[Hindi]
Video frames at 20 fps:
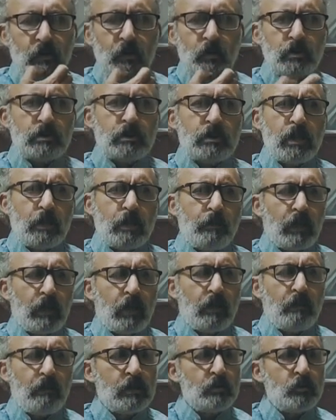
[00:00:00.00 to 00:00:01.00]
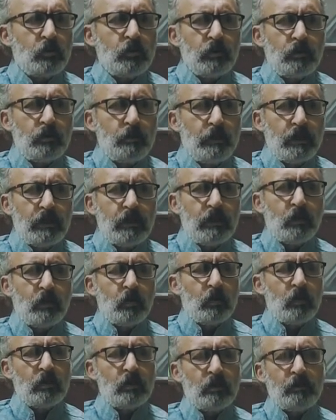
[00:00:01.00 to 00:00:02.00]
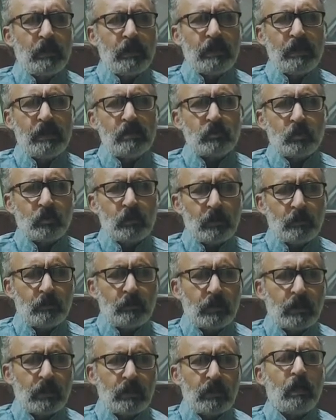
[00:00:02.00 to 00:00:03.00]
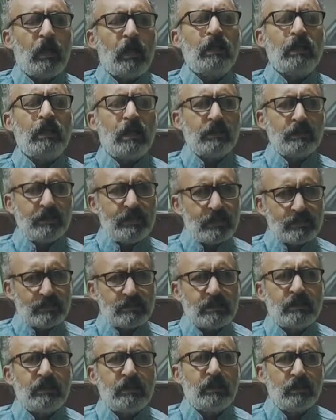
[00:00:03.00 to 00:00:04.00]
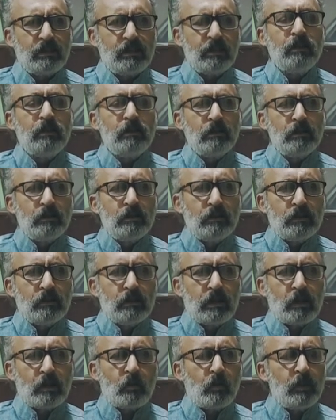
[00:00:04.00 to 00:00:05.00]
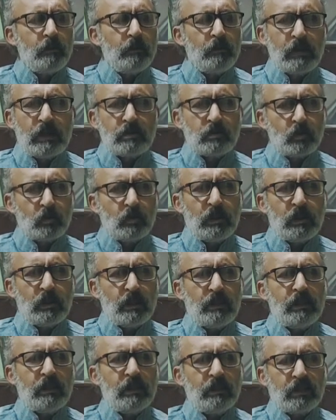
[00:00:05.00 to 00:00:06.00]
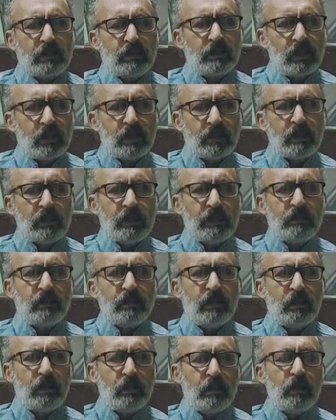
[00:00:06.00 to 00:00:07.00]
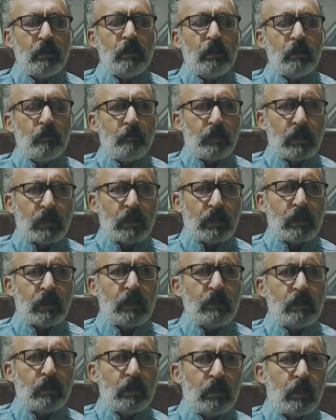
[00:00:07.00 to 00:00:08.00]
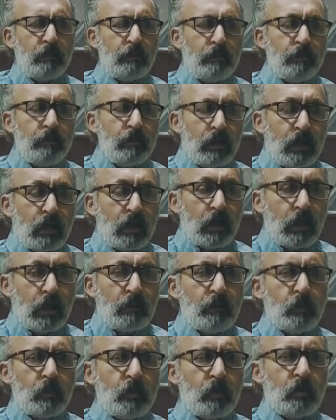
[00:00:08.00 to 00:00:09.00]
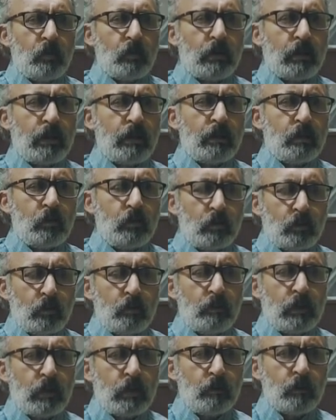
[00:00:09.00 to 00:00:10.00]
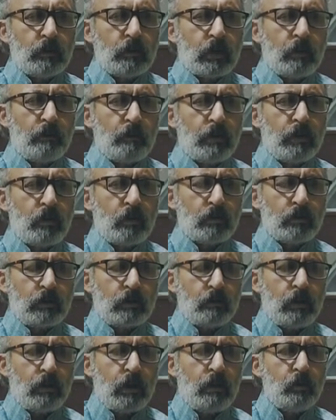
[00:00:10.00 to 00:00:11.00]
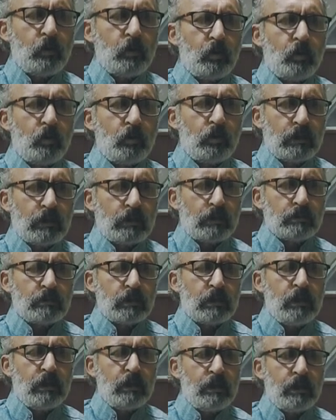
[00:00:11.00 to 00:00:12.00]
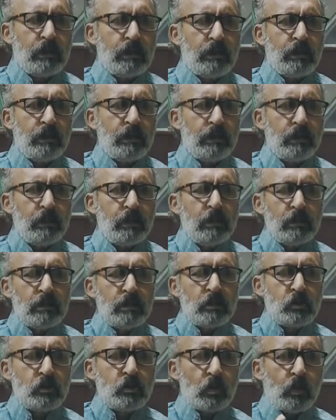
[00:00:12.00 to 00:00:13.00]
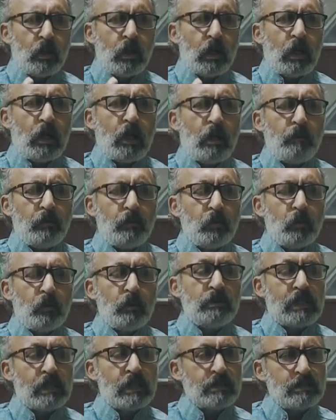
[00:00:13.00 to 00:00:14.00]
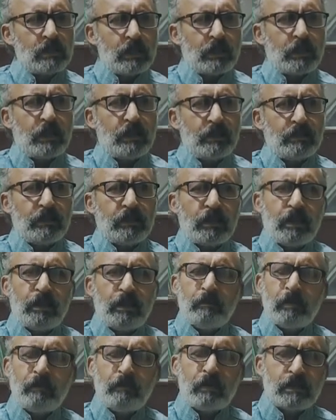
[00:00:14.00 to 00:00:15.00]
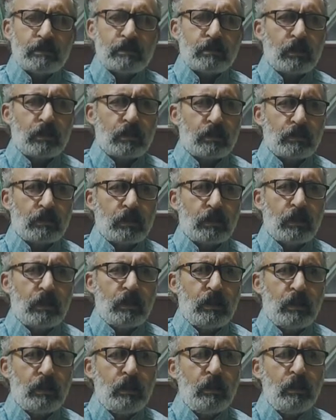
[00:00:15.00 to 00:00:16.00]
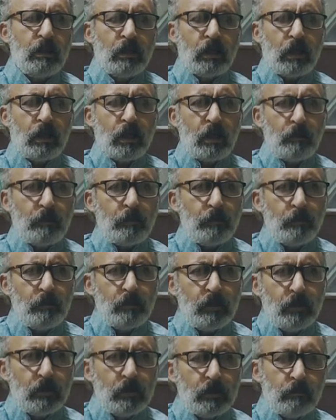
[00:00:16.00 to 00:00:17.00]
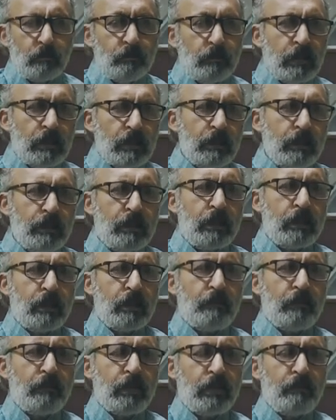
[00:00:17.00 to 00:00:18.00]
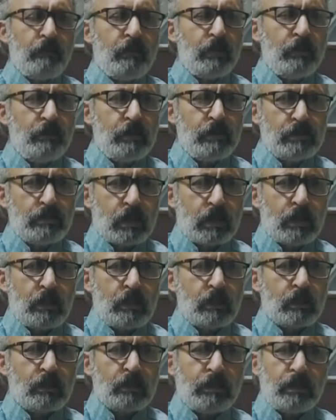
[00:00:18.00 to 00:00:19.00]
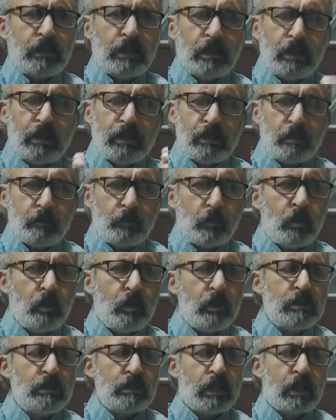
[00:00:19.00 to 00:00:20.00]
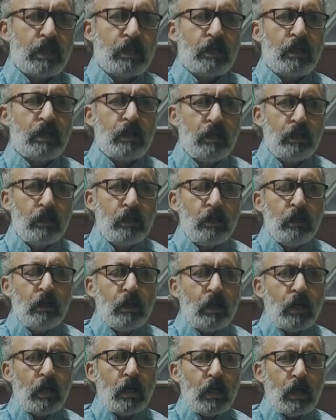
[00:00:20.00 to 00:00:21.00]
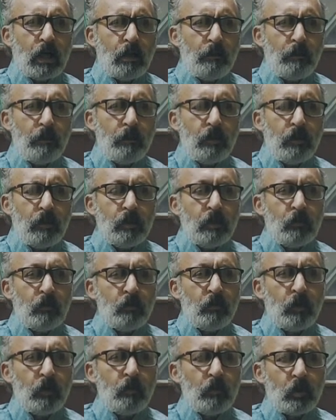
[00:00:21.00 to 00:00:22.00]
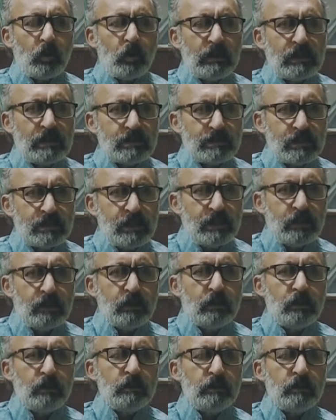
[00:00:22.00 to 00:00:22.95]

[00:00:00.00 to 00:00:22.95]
उसके बावजूद भी लोग मेरी सुने बगैर हालात ही ऐसे थे कि कोई मेरी सुनने के लिए तैयार नहीं था बहरहाल अब आप लोगों के हुक्म के मुताबिक और तमाम लोगों की तसल्ली के लिए जो आप लोग जैसा कहते रहे मैं वैसा करता रहा अब मैंने ये एफिडेविट भी जारी कर दिया है ये पहुंच जाएगा अब वो मुखलसिन